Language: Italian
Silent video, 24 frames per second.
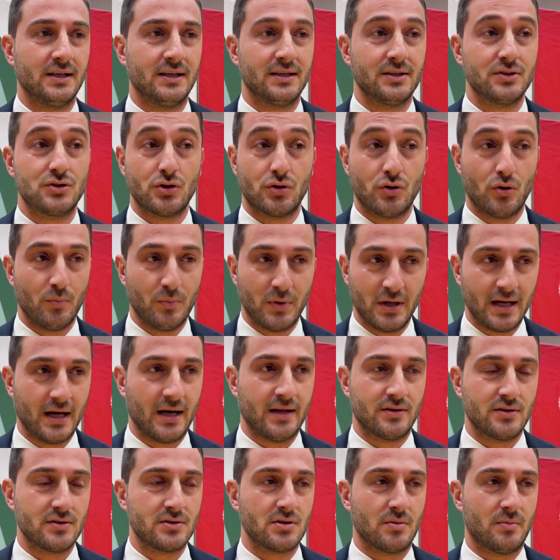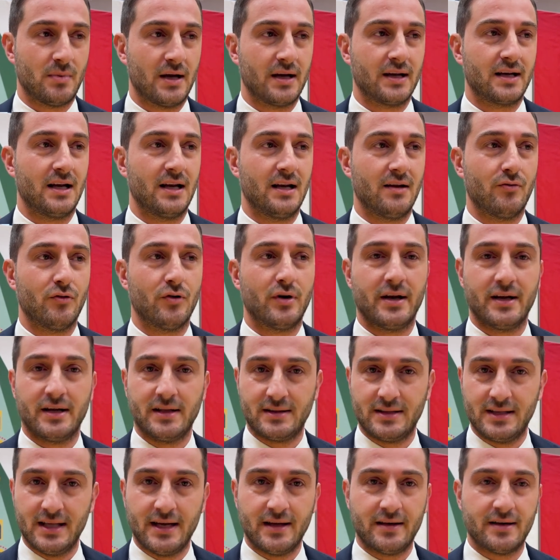eh, ci hanno obbligato insomma, anche a lavorare a
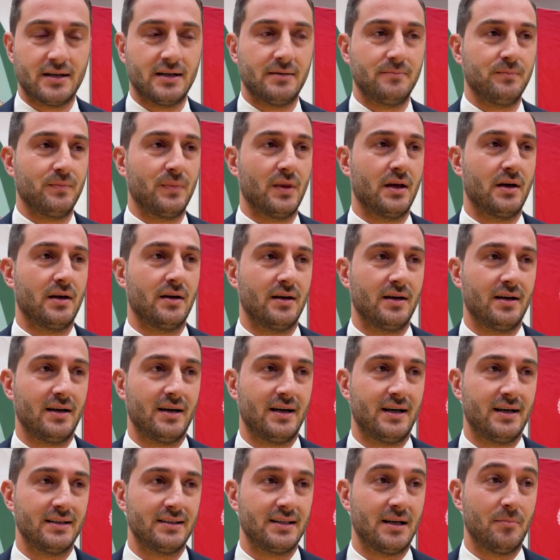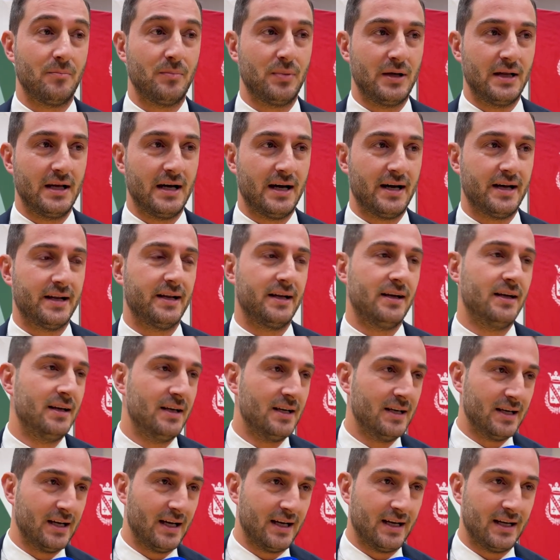terra, eh, ad ampliare
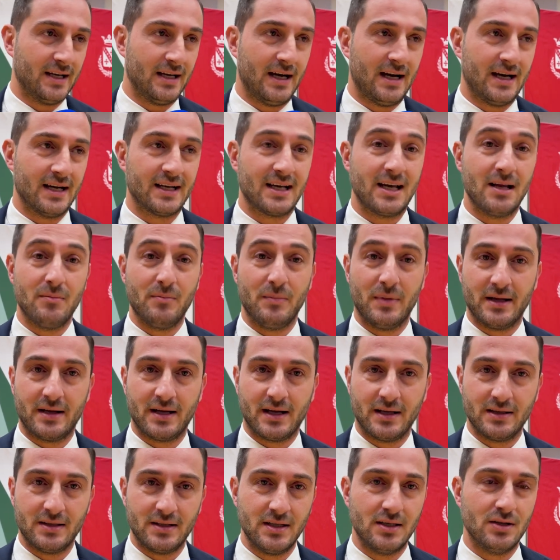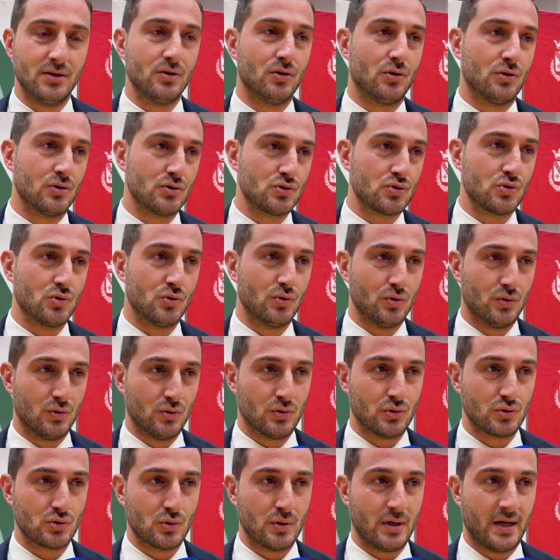eh, anche il mercatino
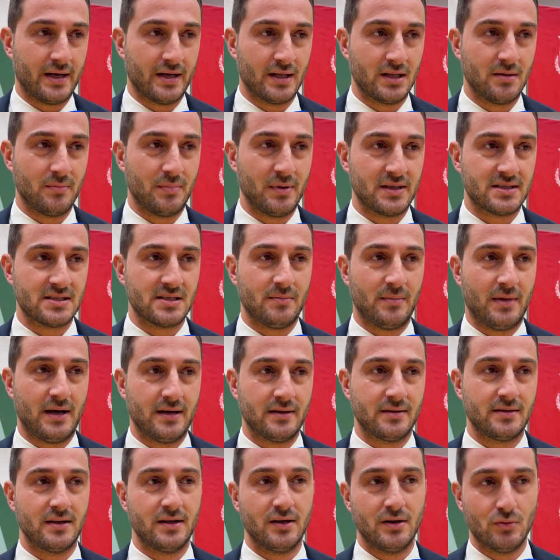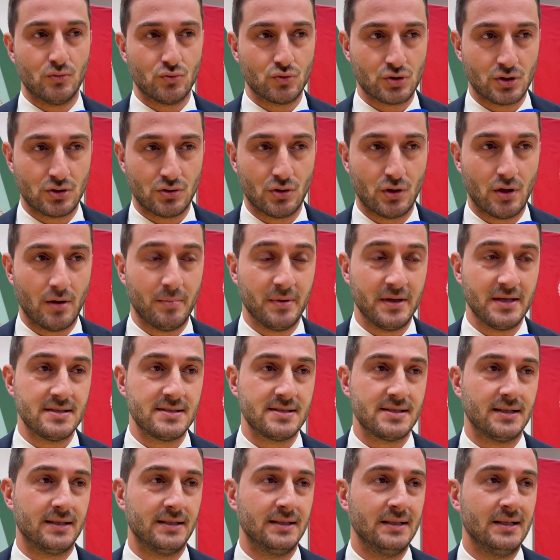su, sull'area di Piazza Martiri rinunciando alla
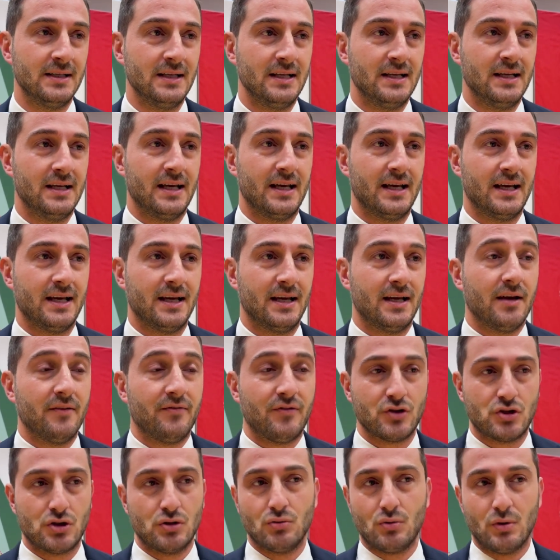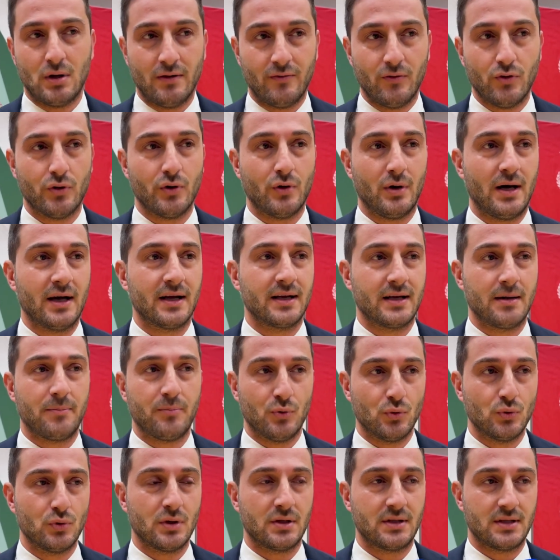pista e, e, facendo un lavoro anche
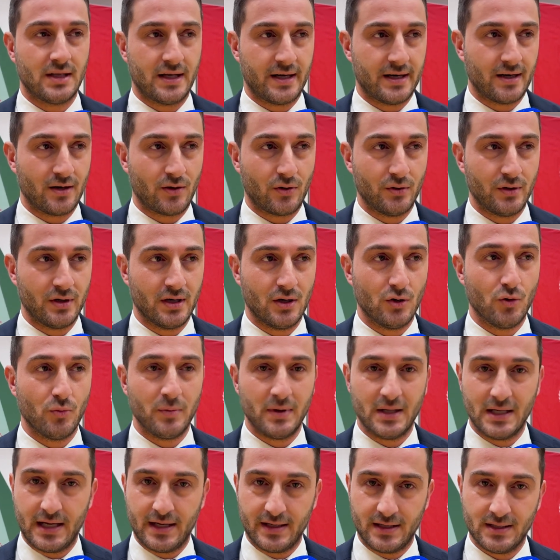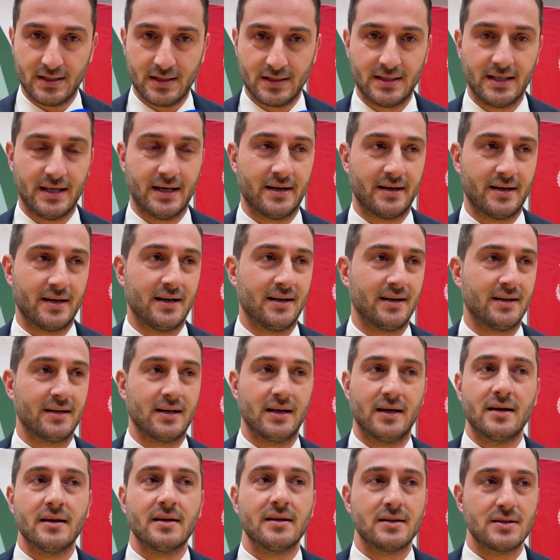appunto a terra con luminarie da terra
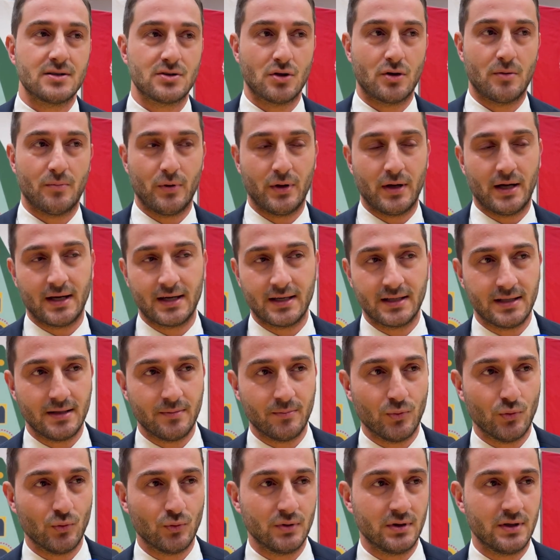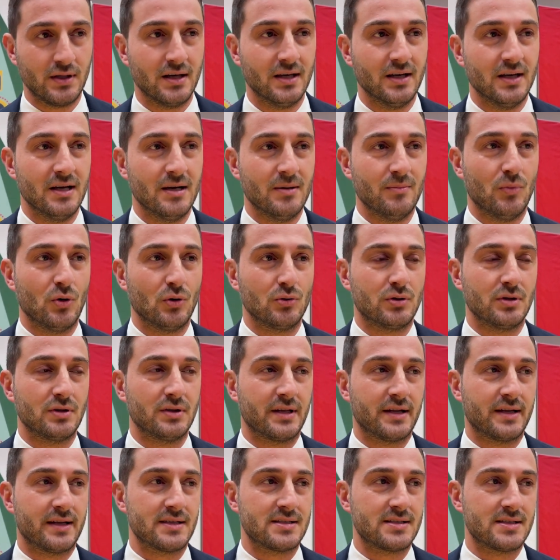che, che sono poi anche dei punti molto
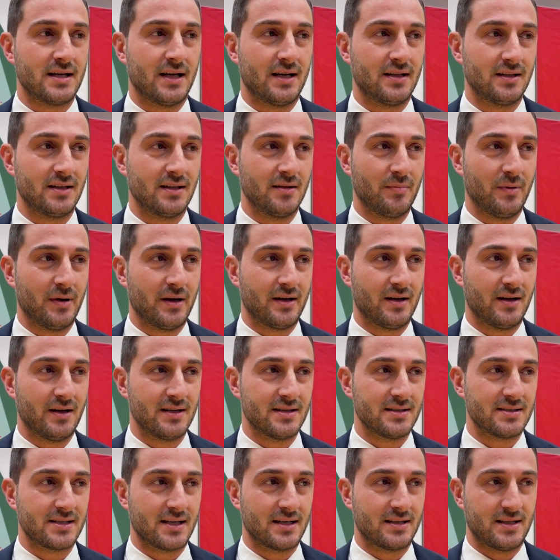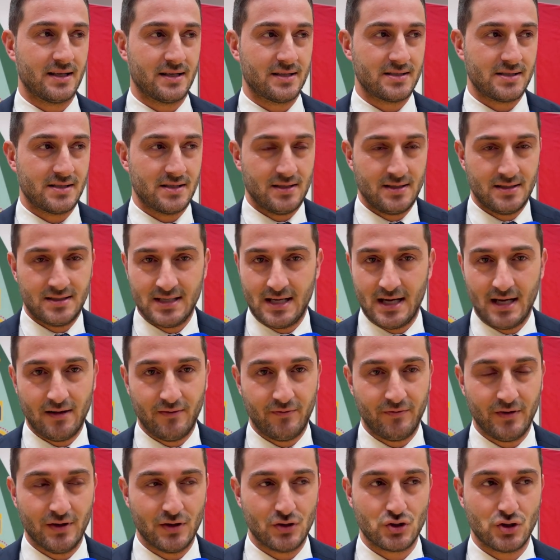interessanti per eh, scattarsi
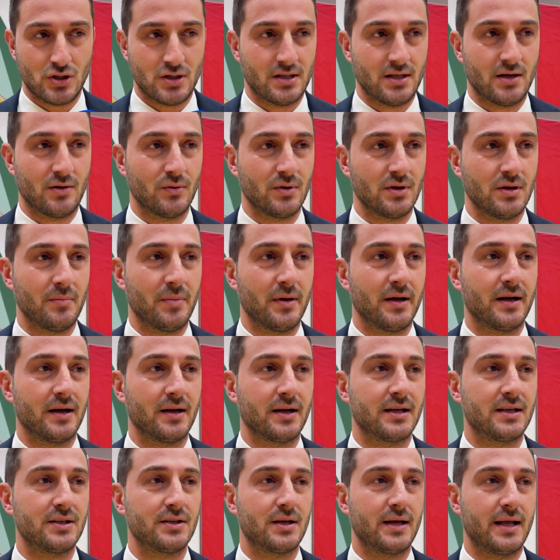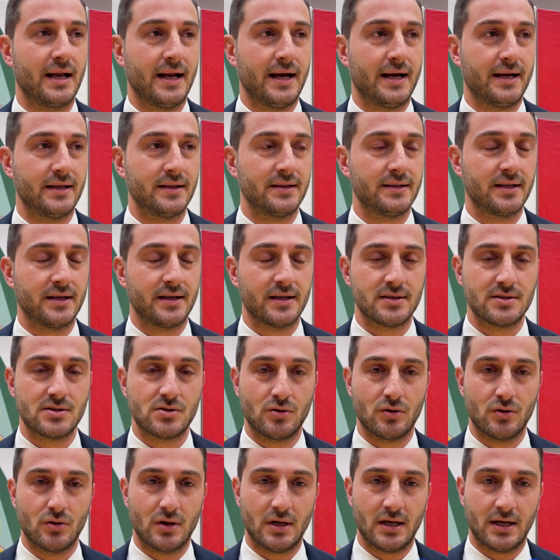selfie eccetera, quindi per creare
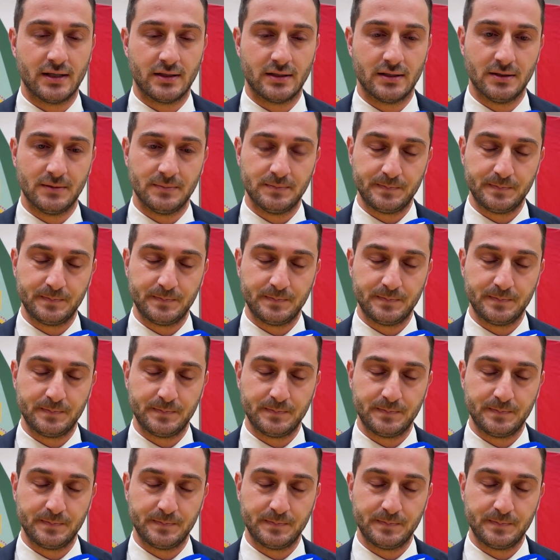interazioni online.